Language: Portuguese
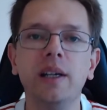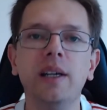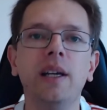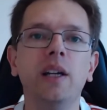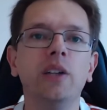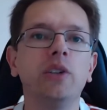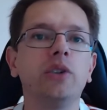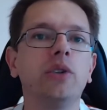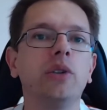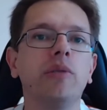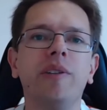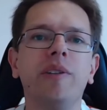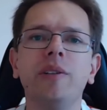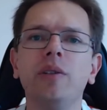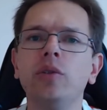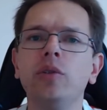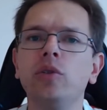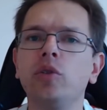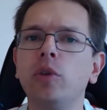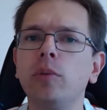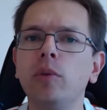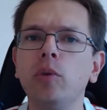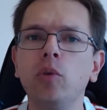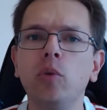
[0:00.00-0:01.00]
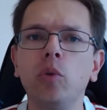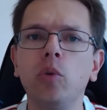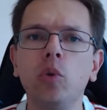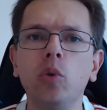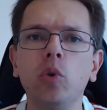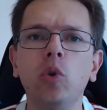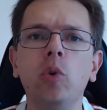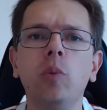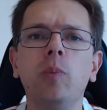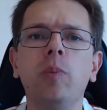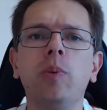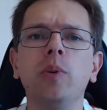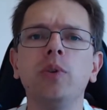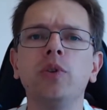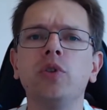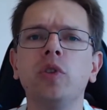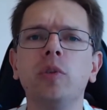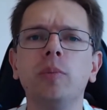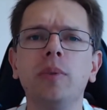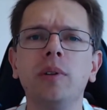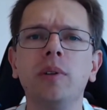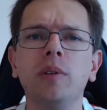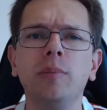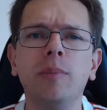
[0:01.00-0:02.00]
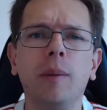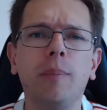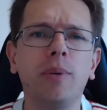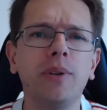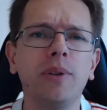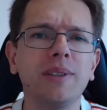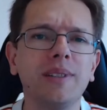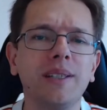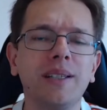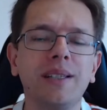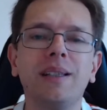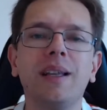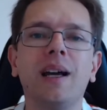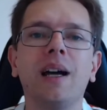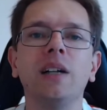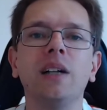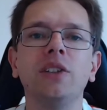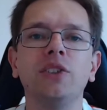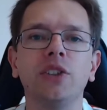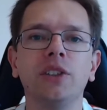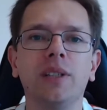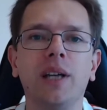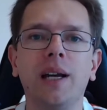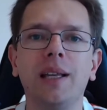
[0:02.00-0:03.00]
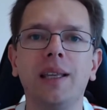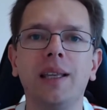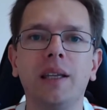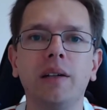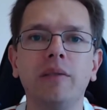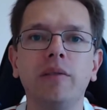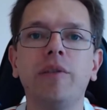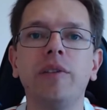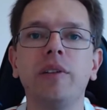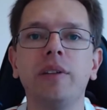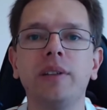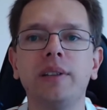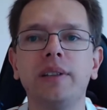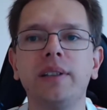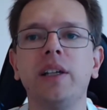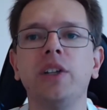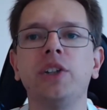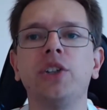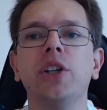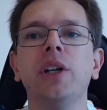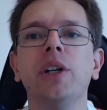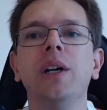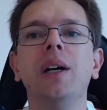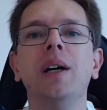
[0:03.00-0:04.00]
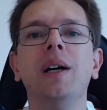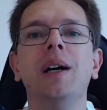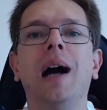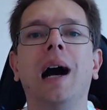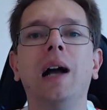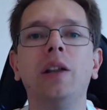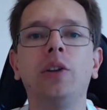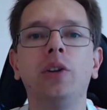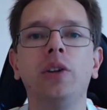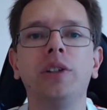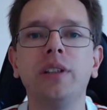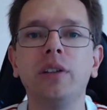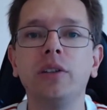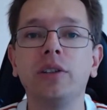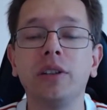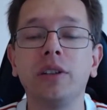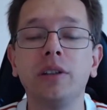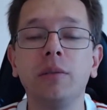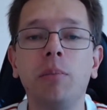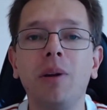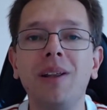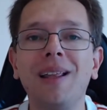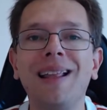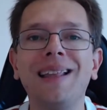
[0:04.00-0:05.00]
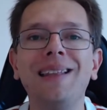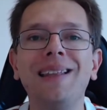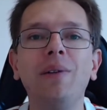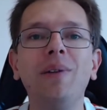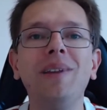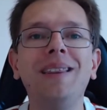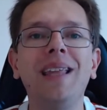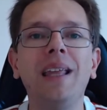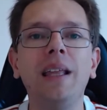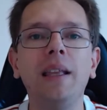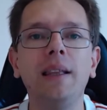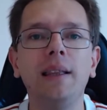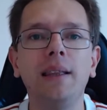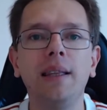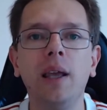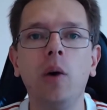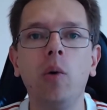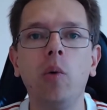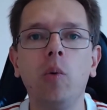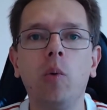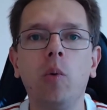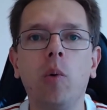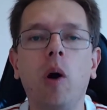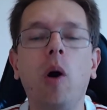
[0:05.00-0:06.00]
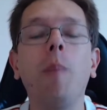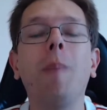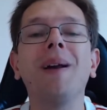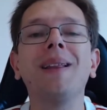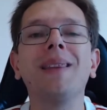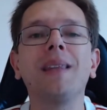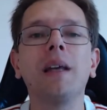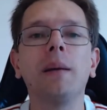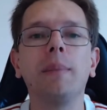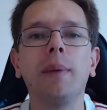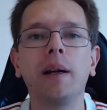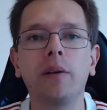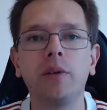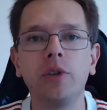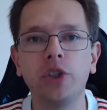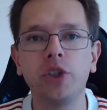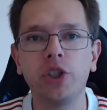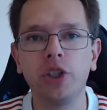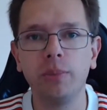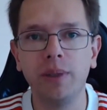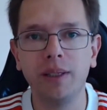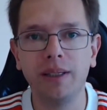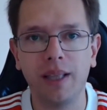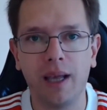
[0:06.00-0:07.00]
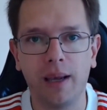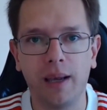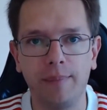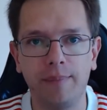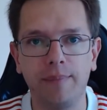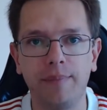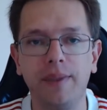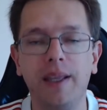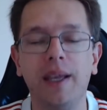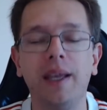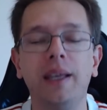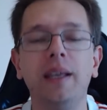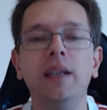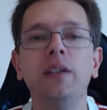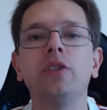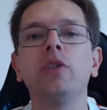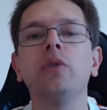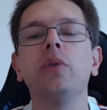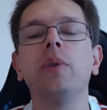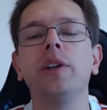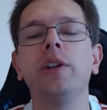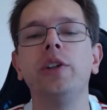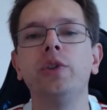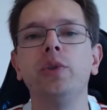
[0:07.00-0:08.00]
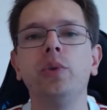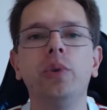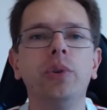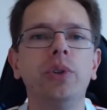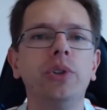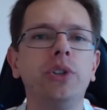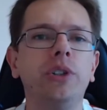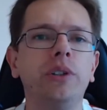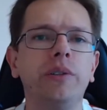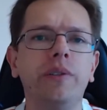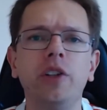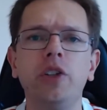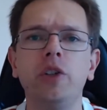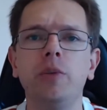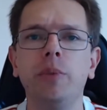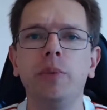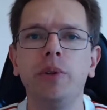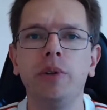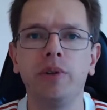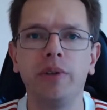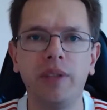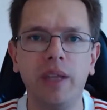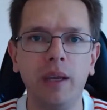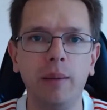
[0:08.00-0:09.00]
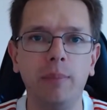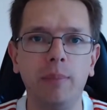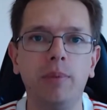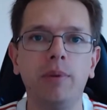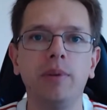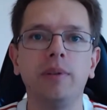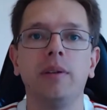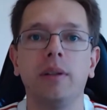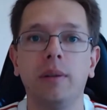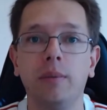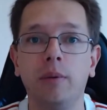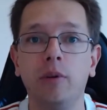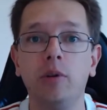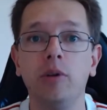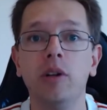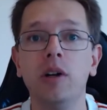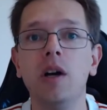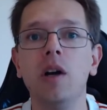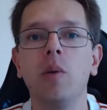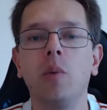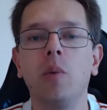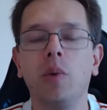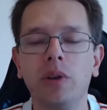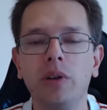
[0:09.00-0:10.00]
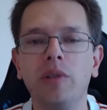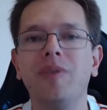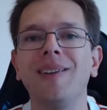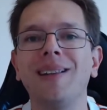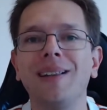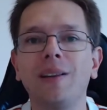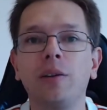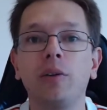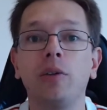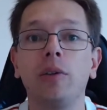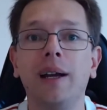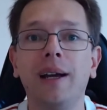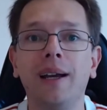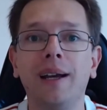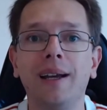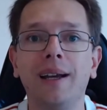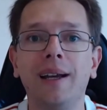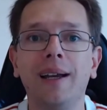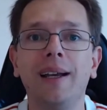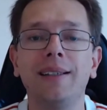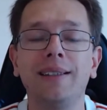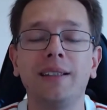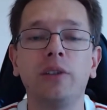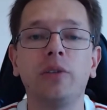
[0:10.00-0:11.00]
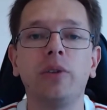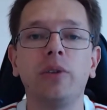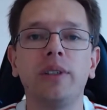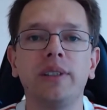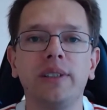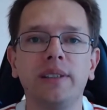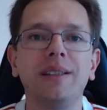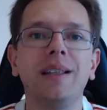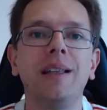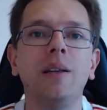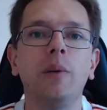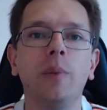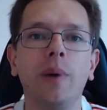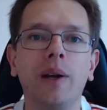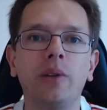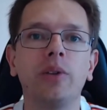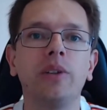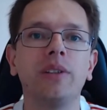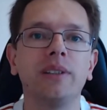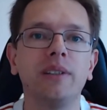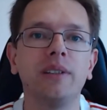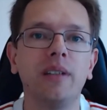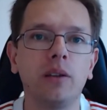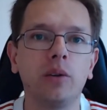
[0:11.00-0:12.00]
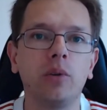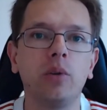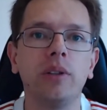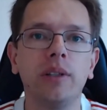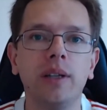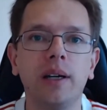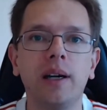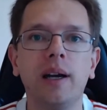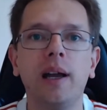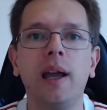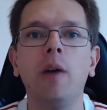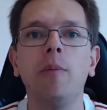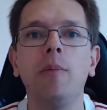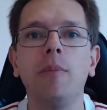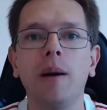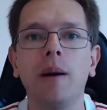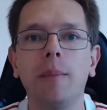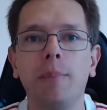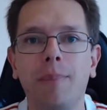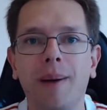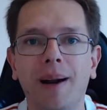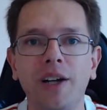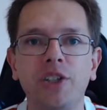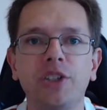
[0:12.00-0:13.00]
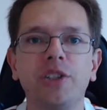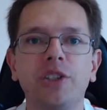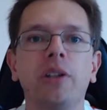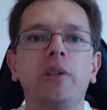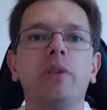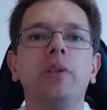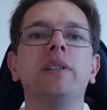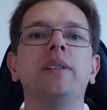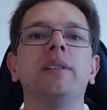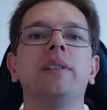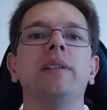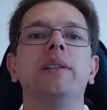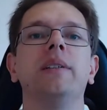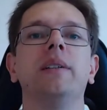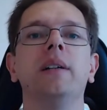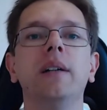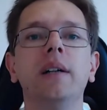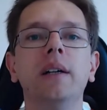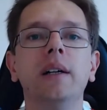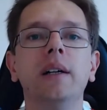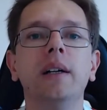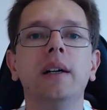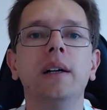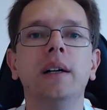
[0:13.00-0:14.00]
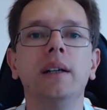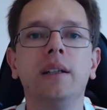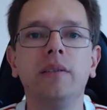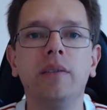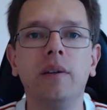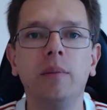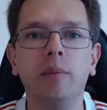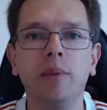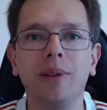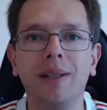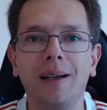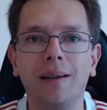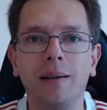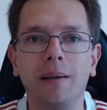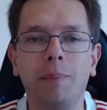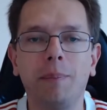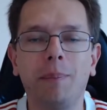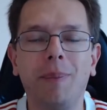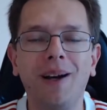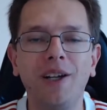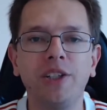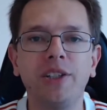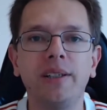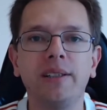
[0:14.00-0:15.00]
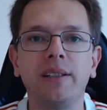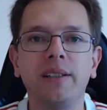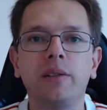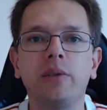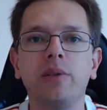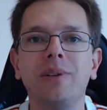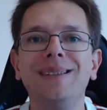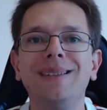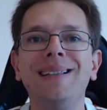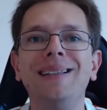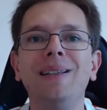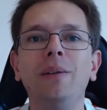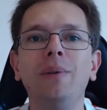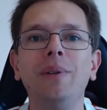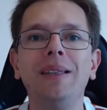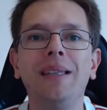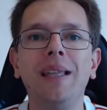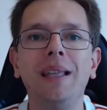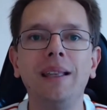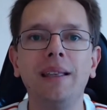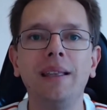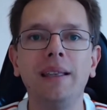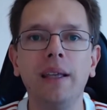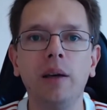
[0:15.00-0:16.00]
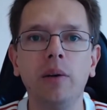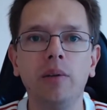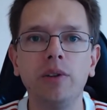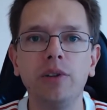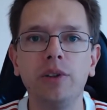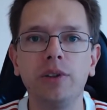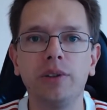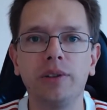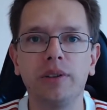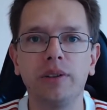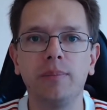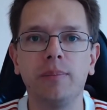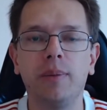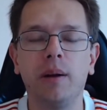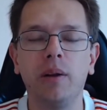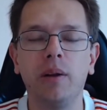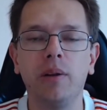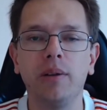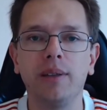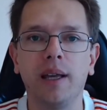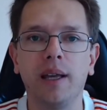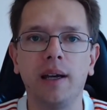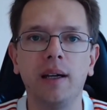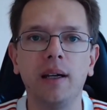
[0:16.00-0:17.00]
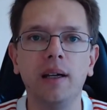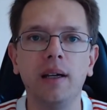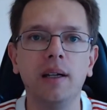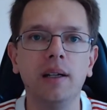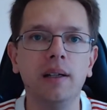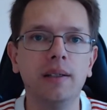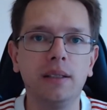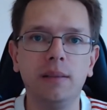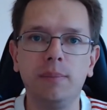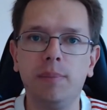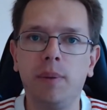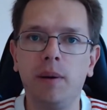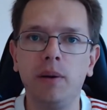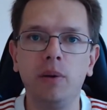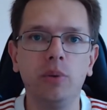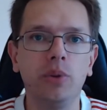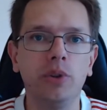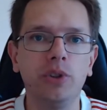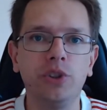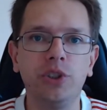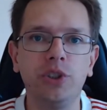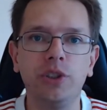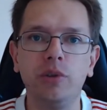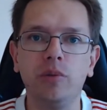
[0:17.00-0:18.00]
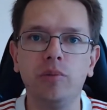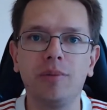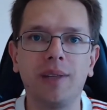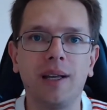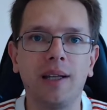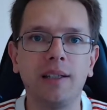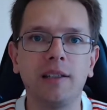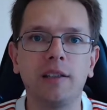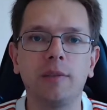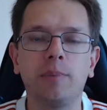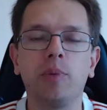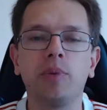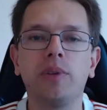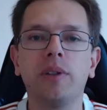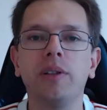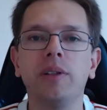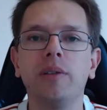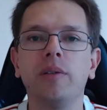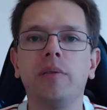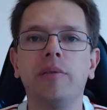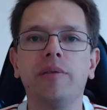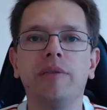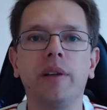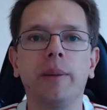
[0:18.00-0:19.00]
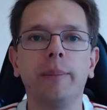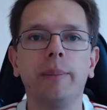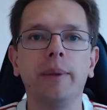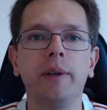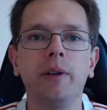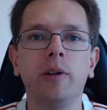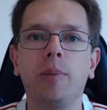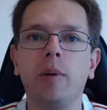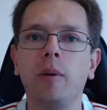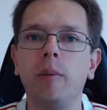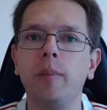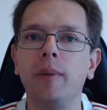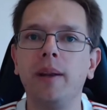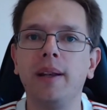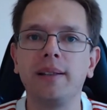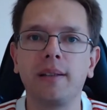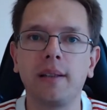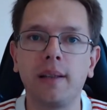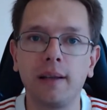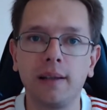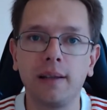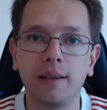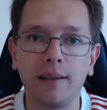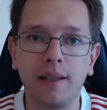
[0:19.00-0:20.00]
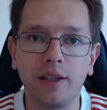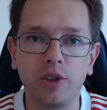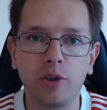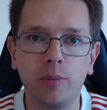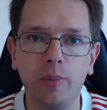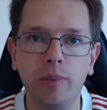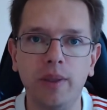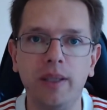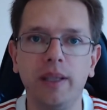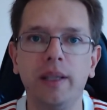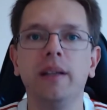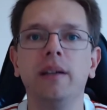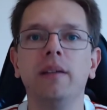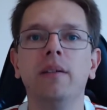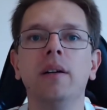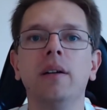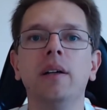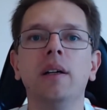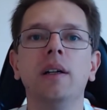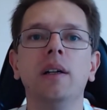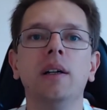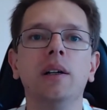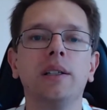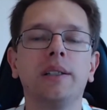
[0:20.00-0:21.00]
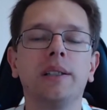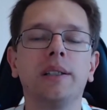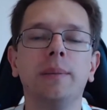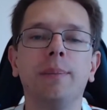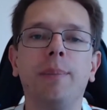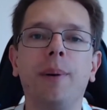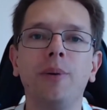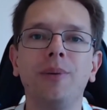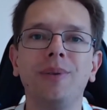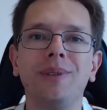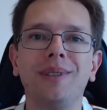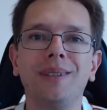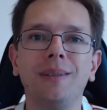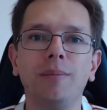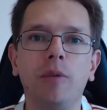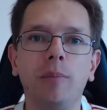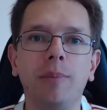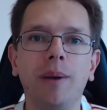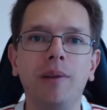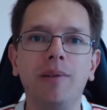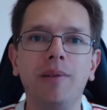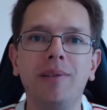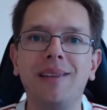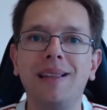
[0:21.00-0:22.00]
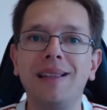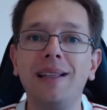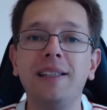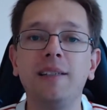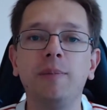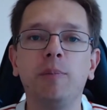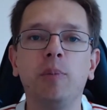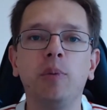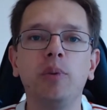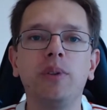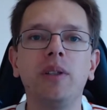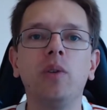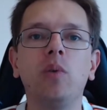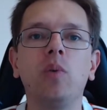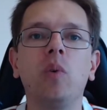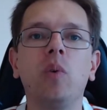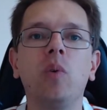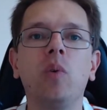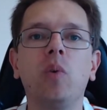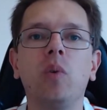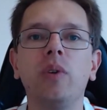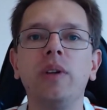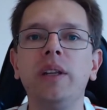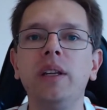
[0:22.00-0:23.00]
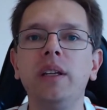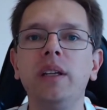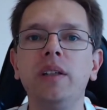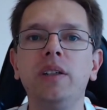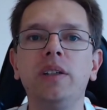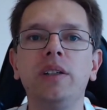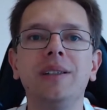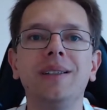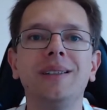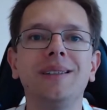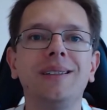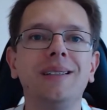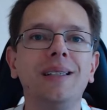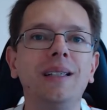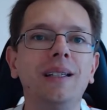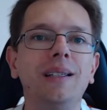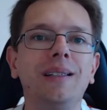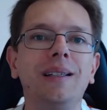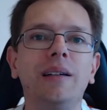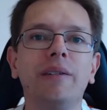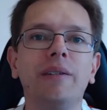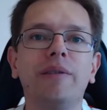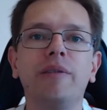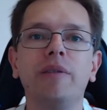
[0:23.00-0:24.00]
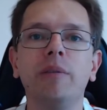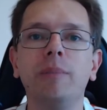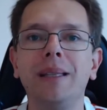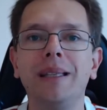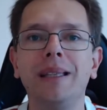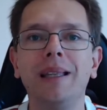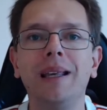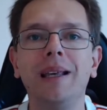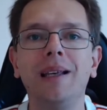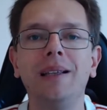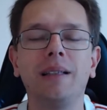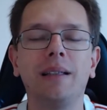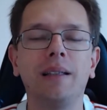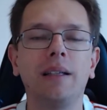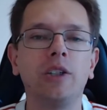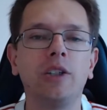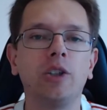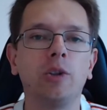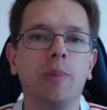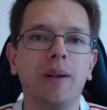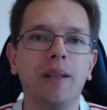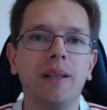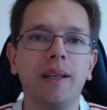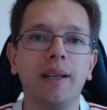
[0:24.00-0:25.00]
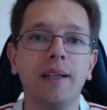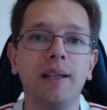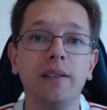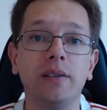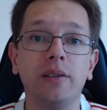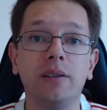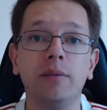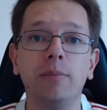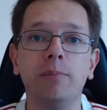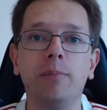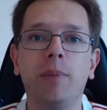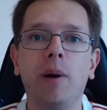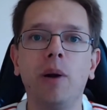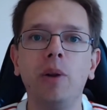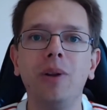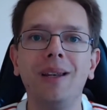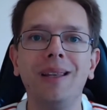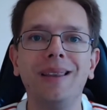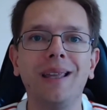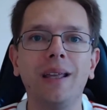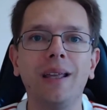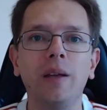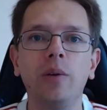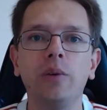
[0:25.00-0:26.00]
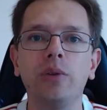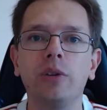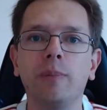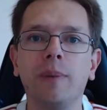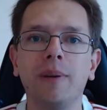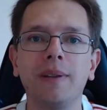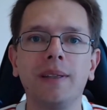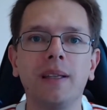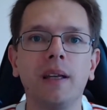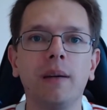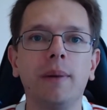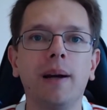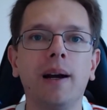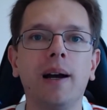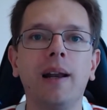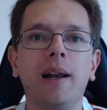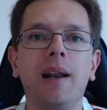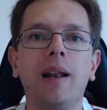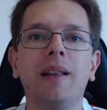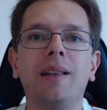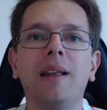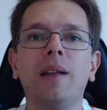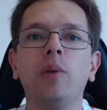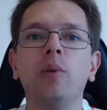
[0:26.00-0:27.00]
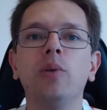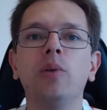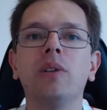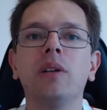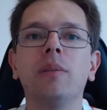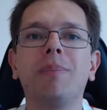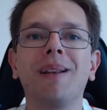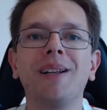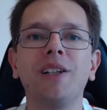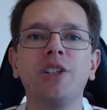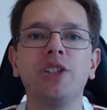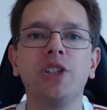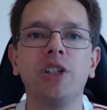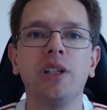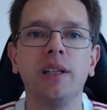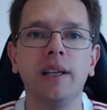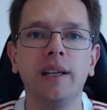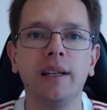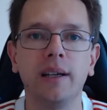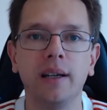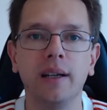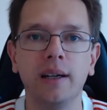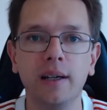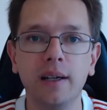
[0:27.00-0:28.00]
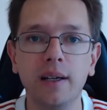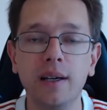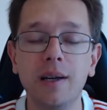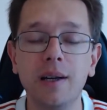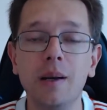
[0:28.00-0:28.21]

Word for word: Eu estou falando sobre um grupo, sobre uma porcentagem, tá? Então eu vou falar o seguinte: a torcida do Sampaio não entendeu qual patamar que o time tá, né? Isso não é de hoje, vem de muito tempo, então tá bom? Quando eu falar é, essa torcida não é a torcida toda, é uma parte da torcida. Então vamos lá, a parte dessa torcida não entendeu onde que o São Paulo tá. São Paulo hoje não tá disputando com o Flamengo, Palmeiras, Atlético Mineiro. São Paulo, se bobear, não tá nem disputando com Corinthians, Inter, Fluminense, Atlético Paranaense. O São Paulo, ele tá em outro patamar, ele tá em outra prateleira.